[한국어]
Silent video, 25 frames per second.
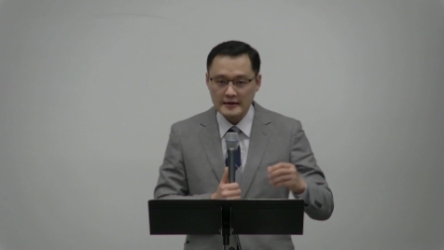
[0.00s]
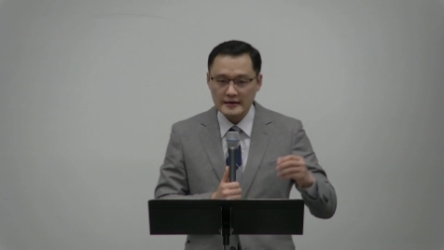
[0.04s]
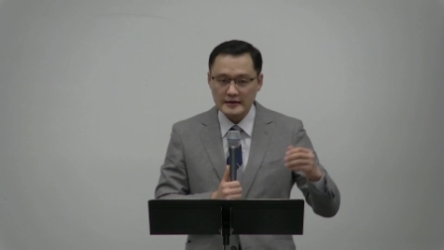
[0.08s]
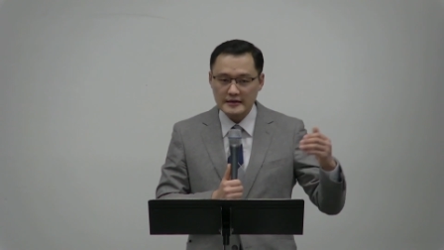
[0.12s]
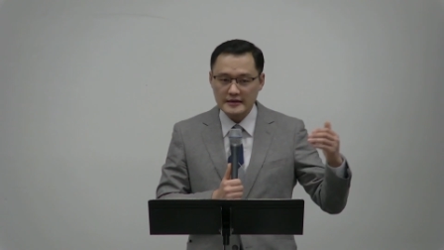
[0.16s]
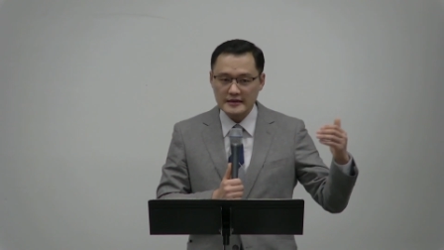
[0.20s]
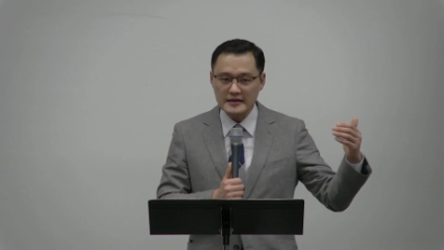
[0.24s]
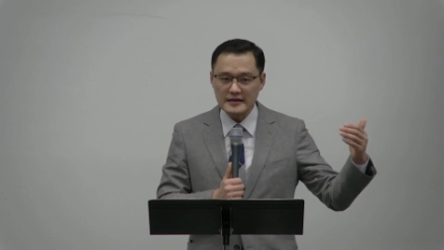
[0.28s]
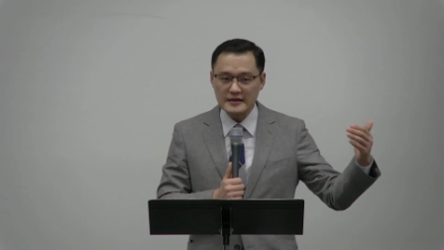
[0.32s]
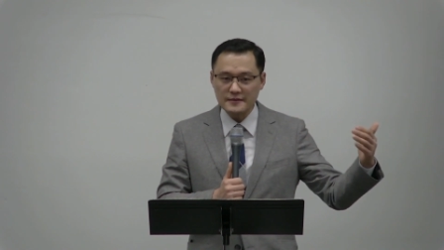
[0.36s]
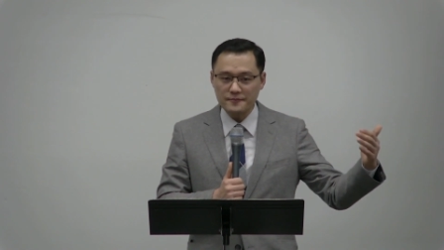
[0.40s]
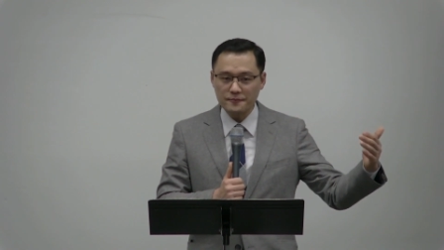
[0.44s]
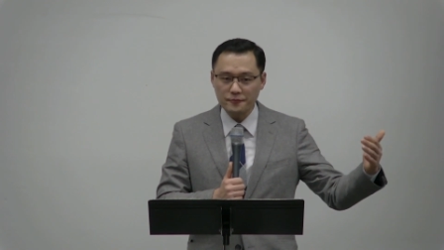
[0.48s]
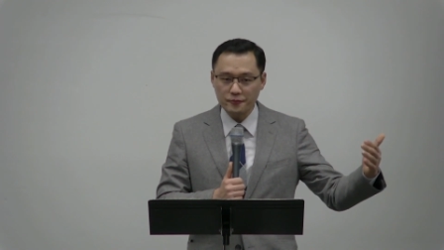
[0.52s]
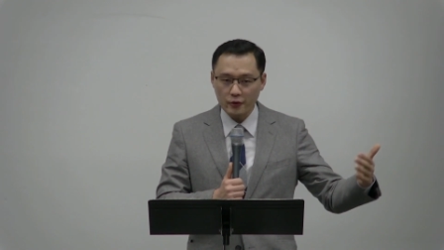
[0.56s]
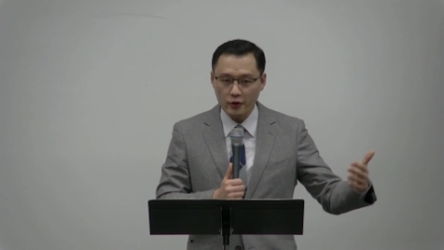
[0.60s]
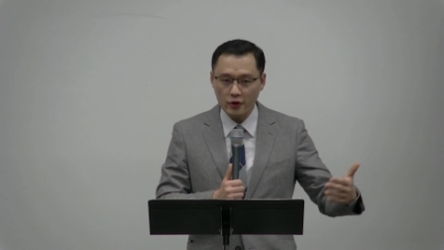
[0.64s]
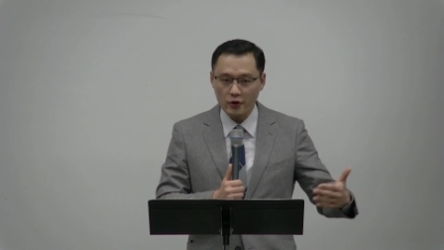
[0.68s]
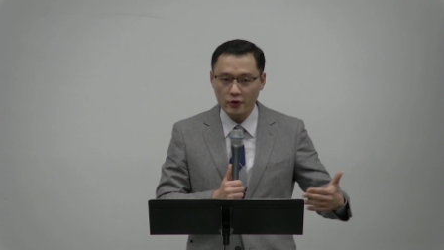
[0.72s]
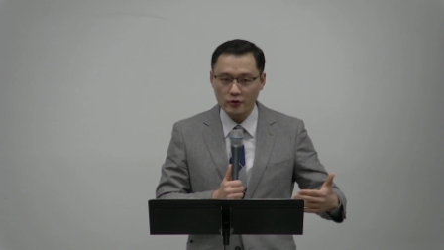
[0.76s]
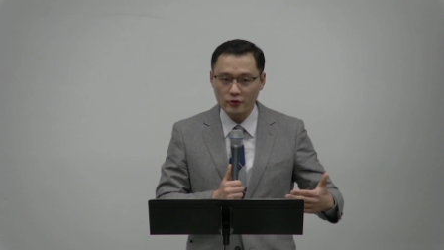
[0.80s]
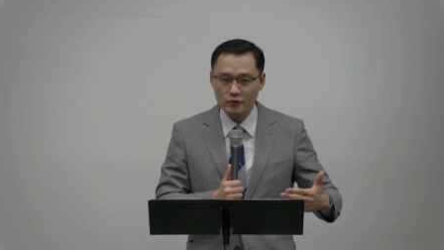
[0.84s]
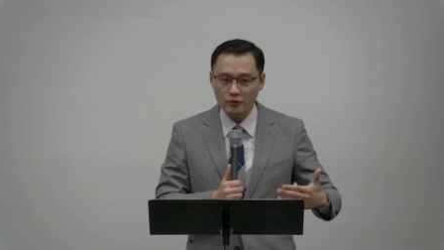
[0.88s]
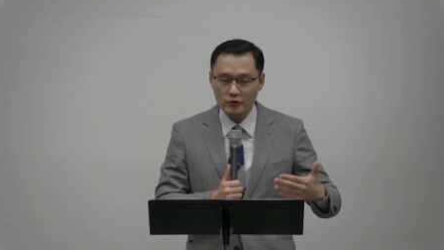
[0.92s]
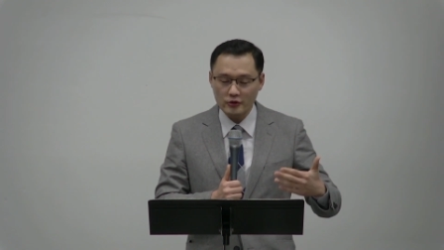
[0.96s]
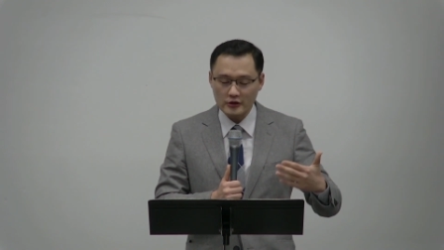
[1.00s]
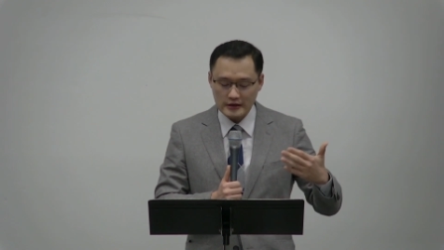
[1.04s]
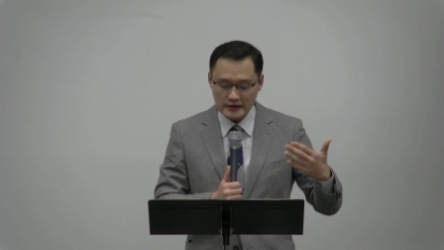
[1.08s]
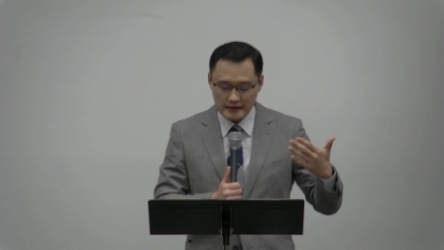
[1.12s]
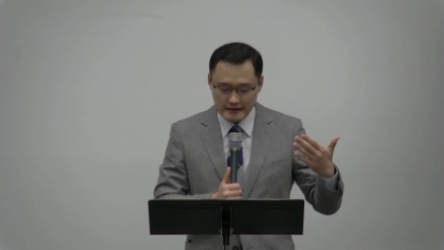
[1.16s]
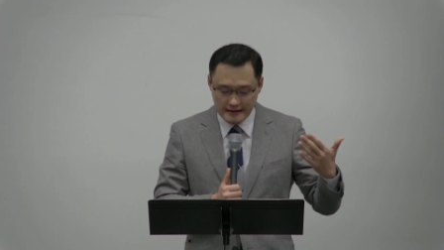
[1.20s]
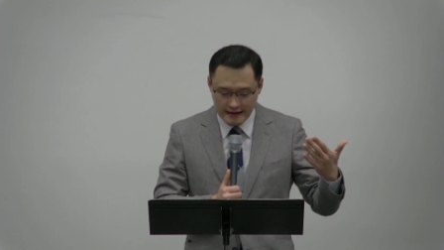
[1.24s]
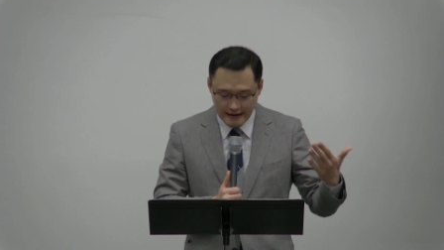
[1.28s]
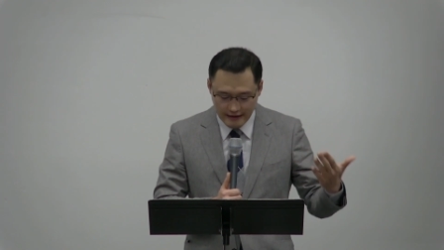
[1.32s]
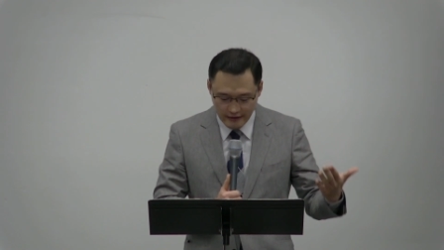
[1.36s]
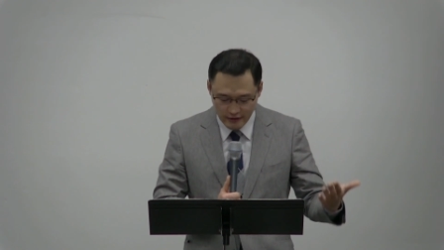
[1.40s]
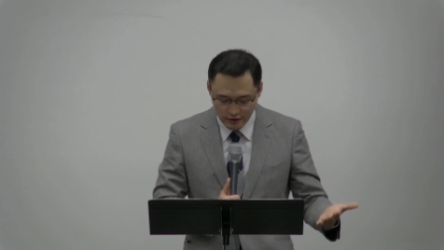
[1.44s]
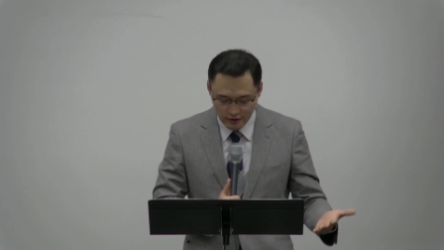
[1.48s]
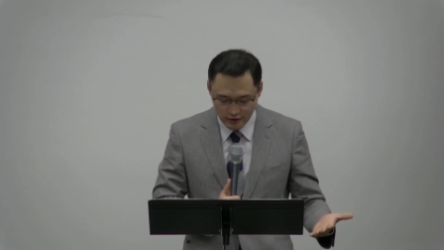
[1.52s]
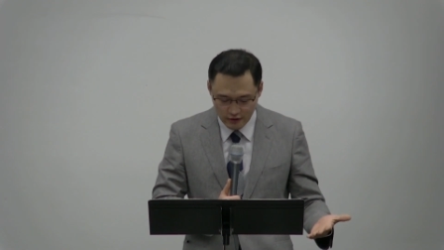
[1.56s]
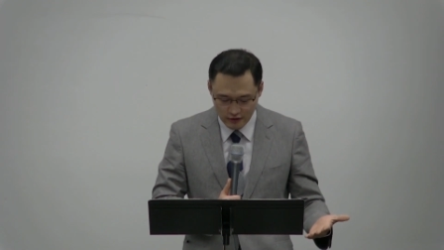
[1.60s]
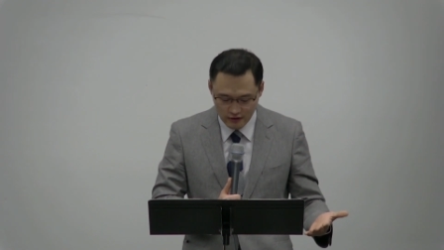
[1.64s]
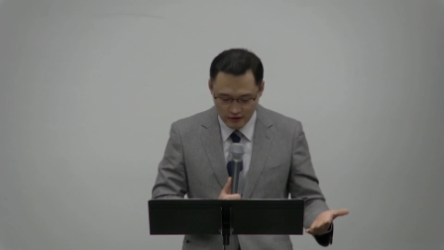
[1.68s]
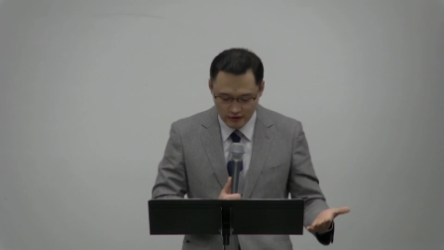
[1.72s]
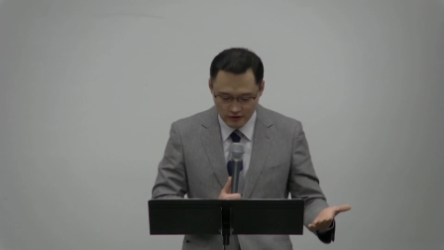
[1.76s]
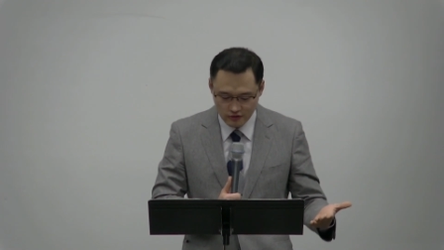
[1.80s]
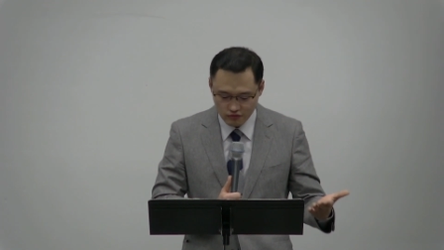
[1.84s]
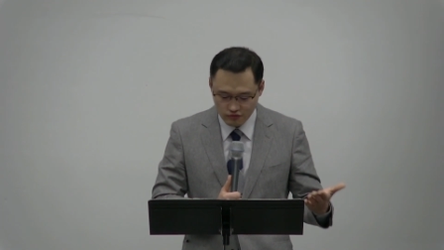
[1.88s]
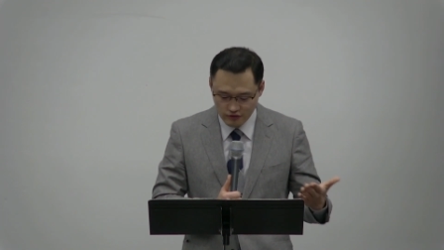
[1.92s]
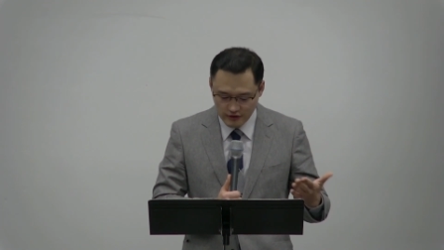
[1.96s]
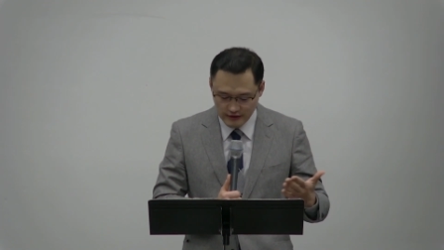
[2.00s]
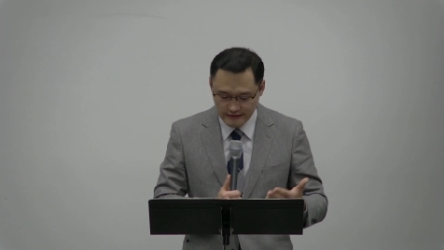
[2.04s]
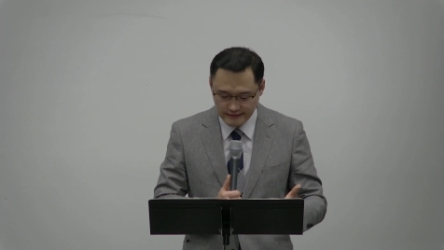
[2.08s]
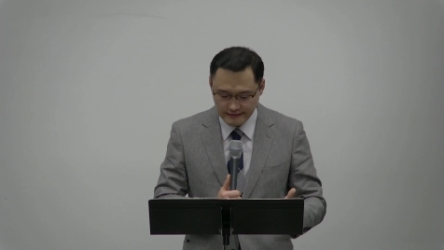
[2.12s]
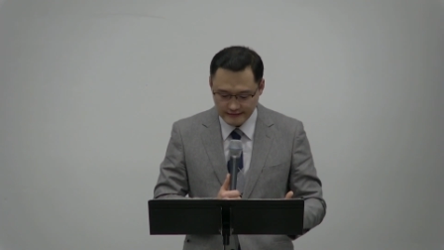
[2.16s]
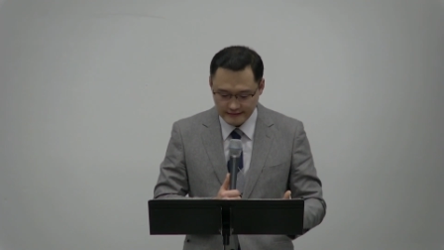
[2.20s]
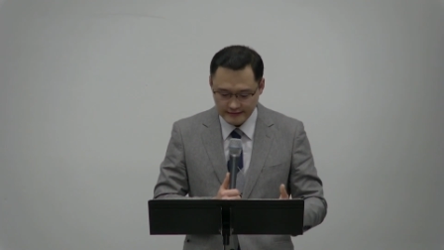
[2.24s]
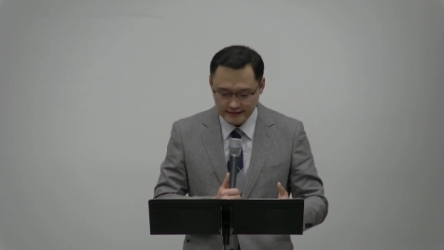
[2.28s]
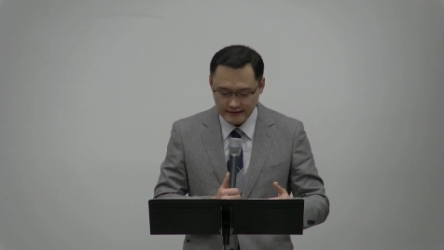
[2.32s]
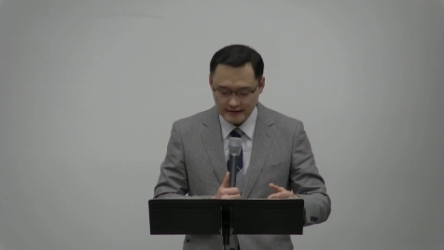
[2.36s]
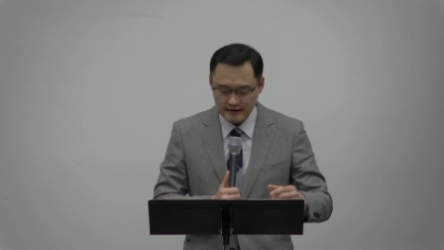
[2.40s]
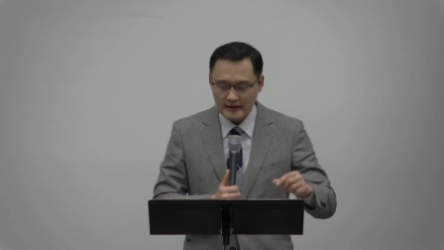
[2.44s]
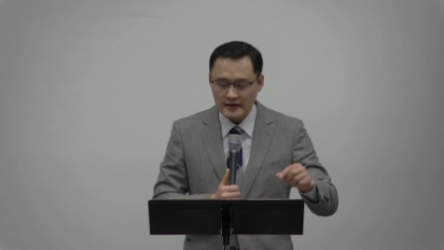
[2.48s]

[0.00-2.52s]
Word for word: 이 표현으로 인하여 우리는